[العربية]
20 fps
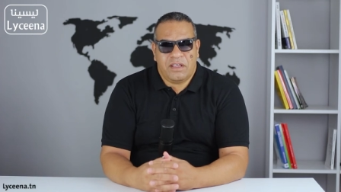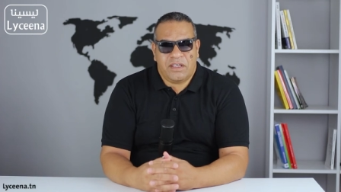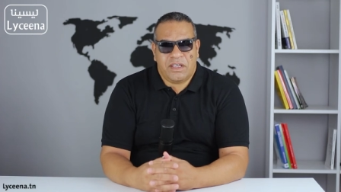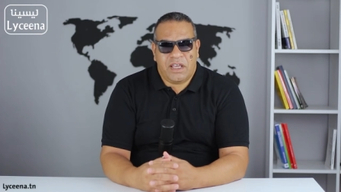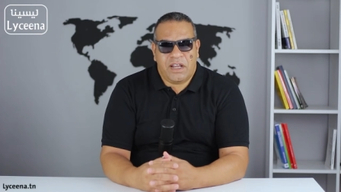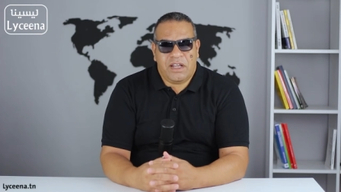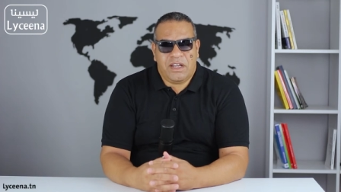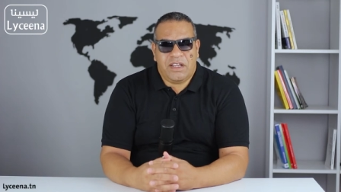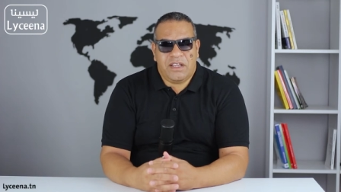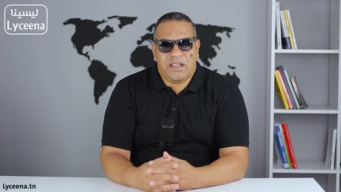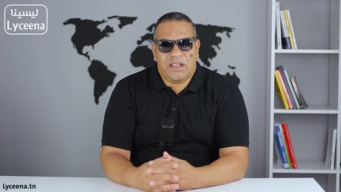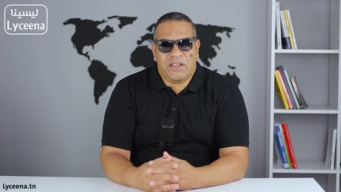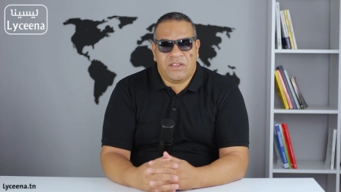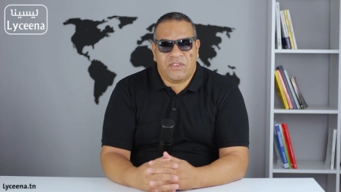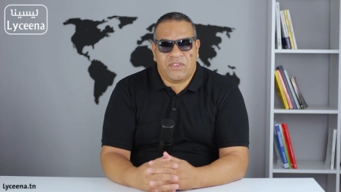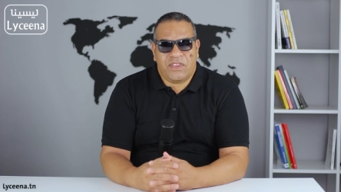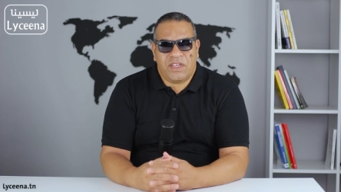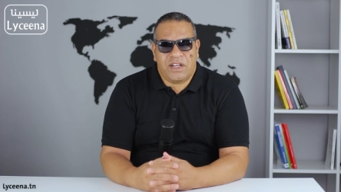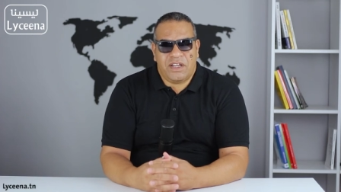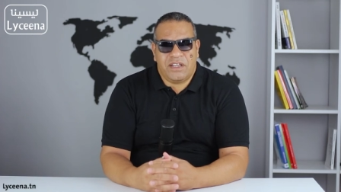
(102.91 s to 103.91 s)
يلي
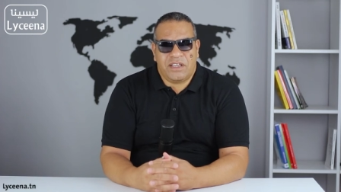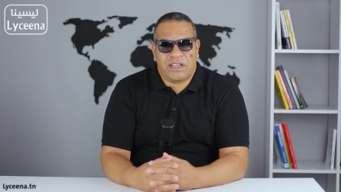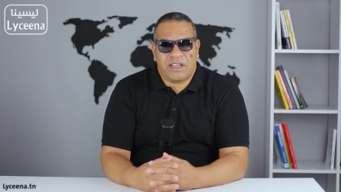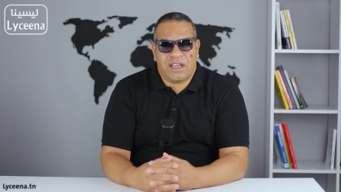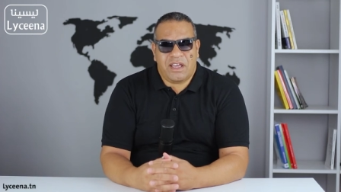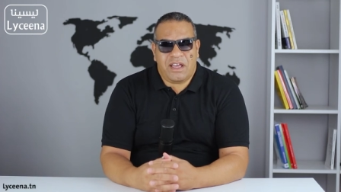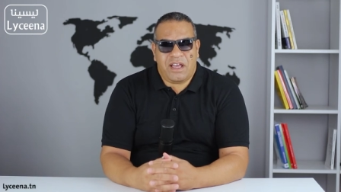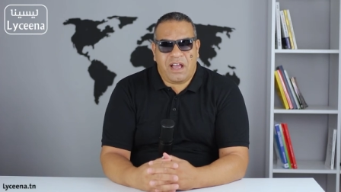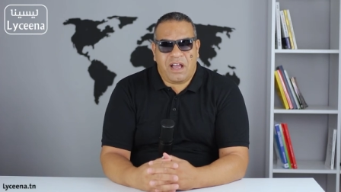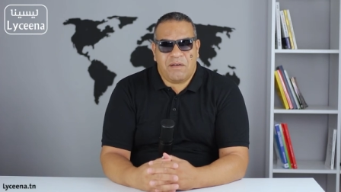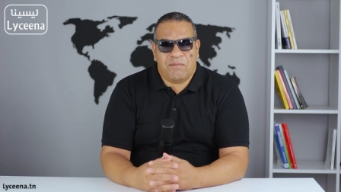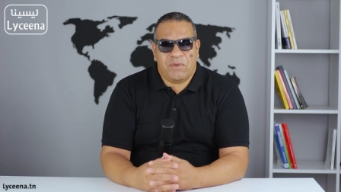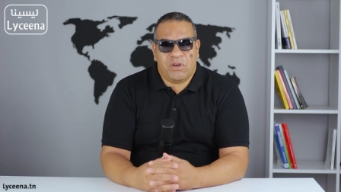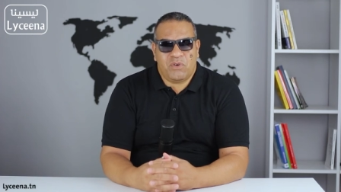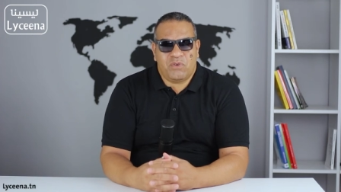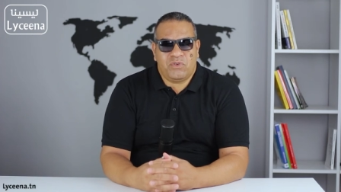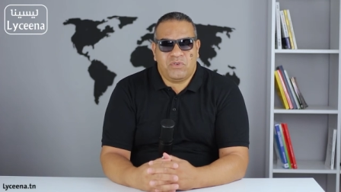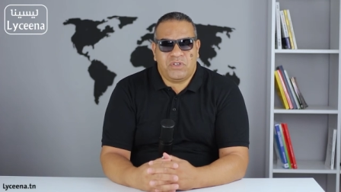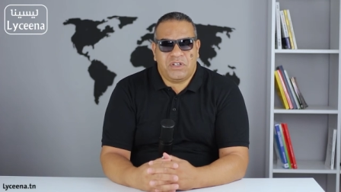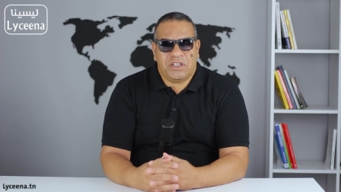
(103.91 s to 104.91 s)
ذلك
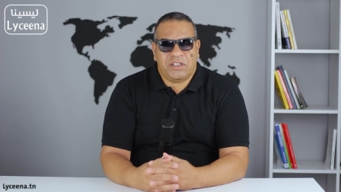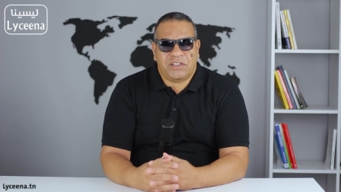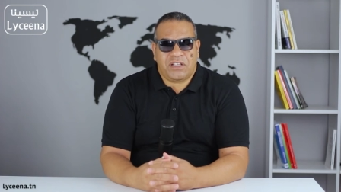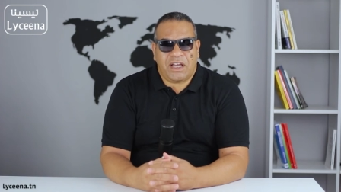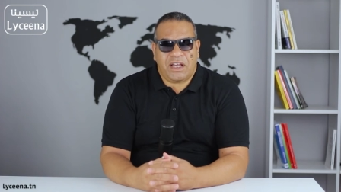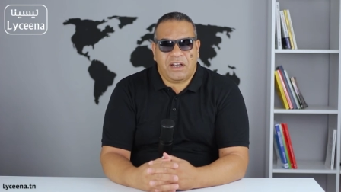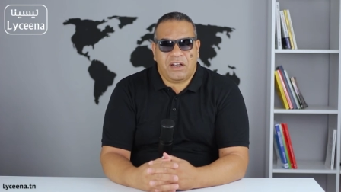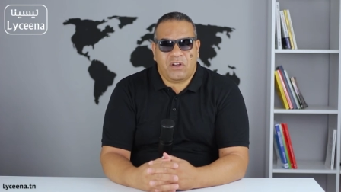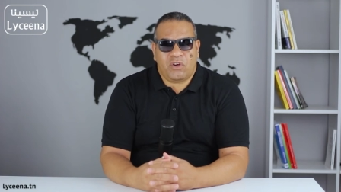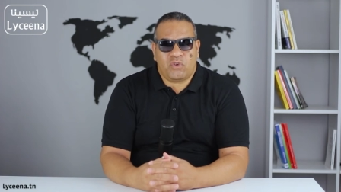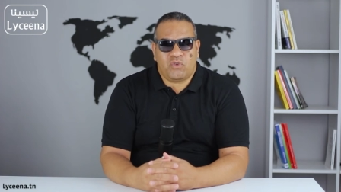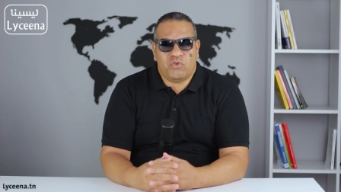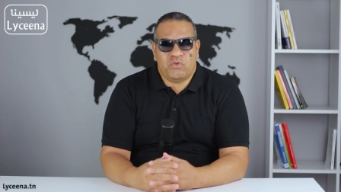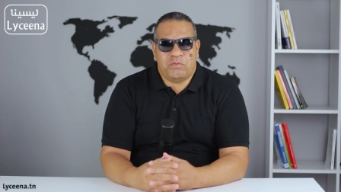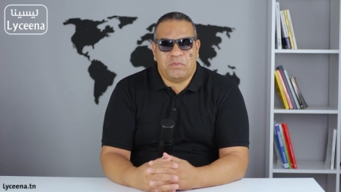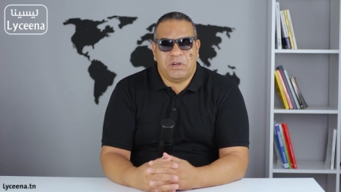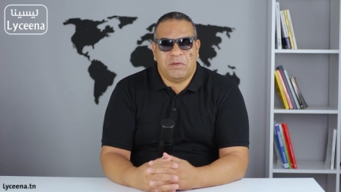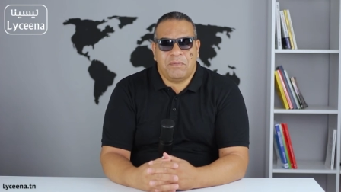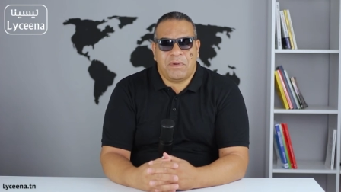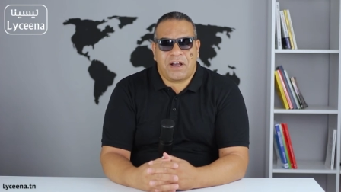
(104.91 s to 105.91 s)
عمل يتعلق
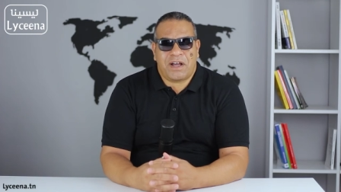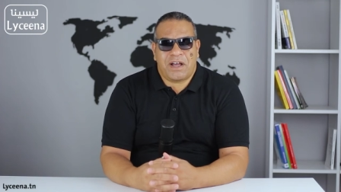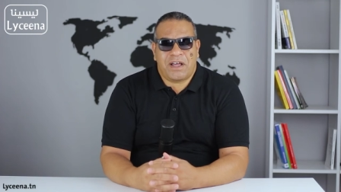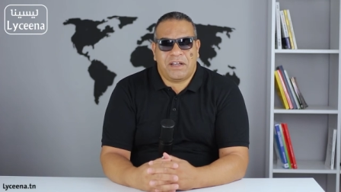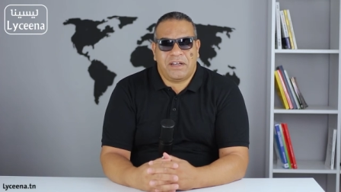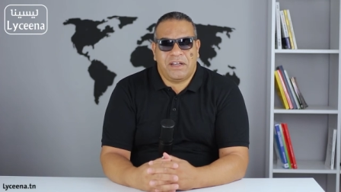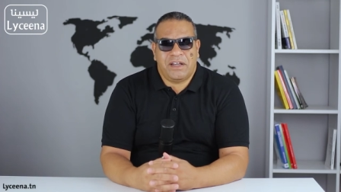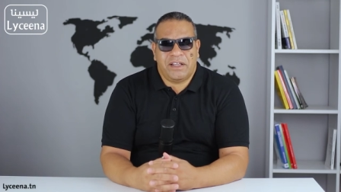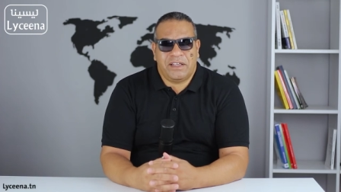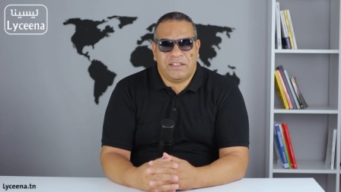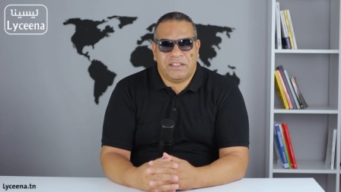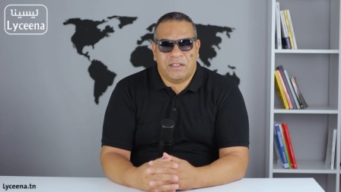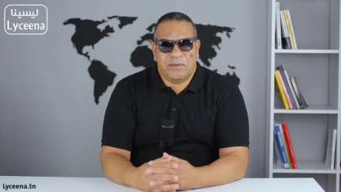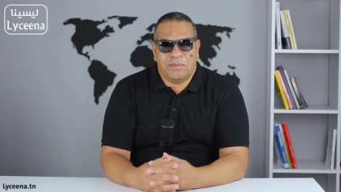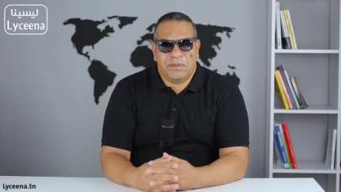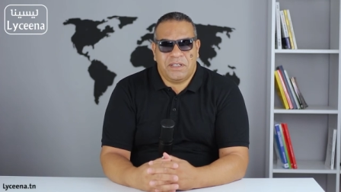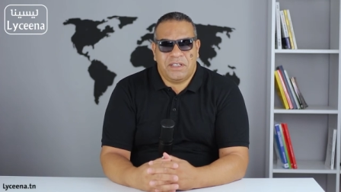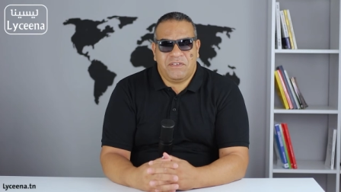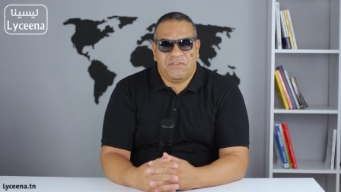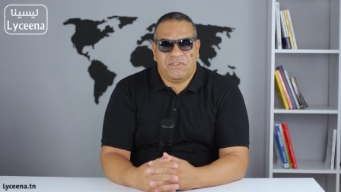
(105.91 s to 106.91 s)
بالمقال
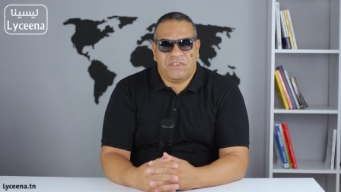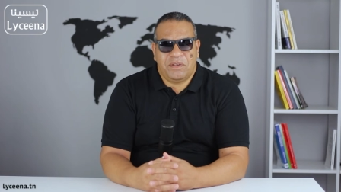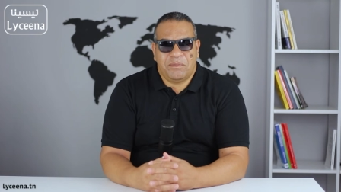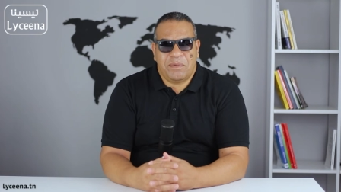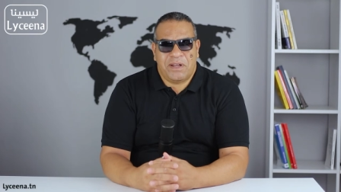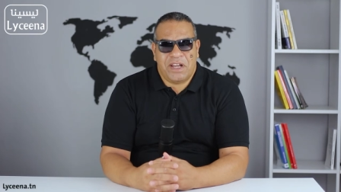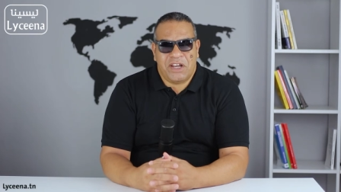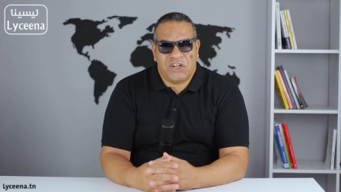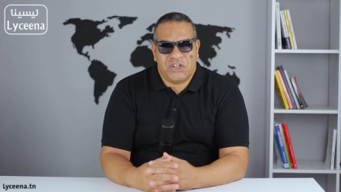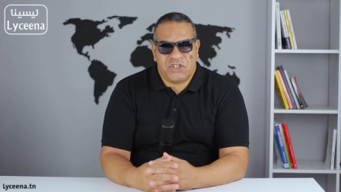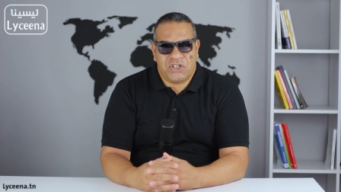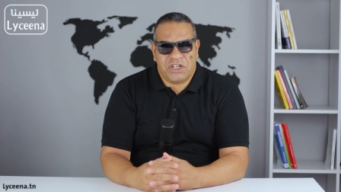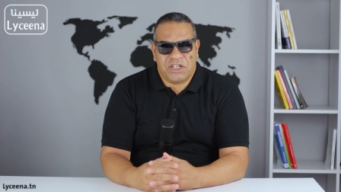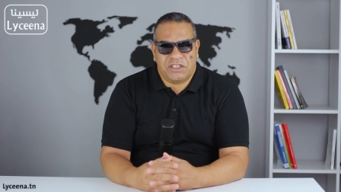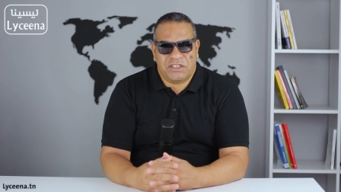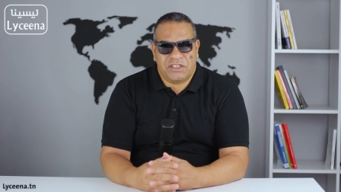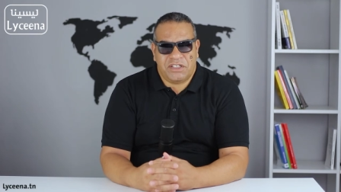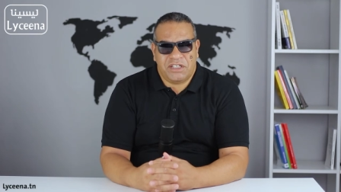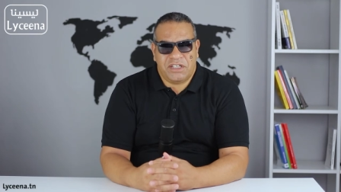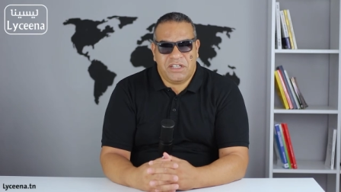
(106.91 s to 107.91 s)
الأدبي في
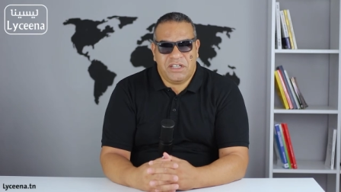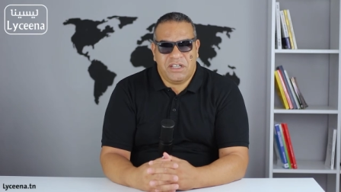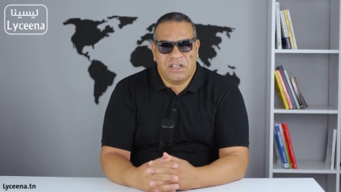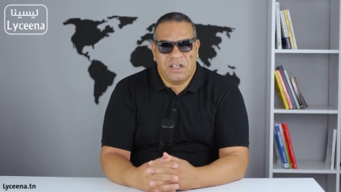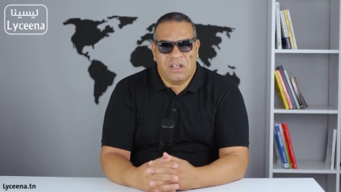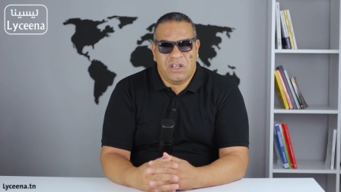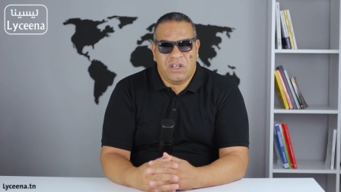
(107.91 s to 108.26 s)
منهجيته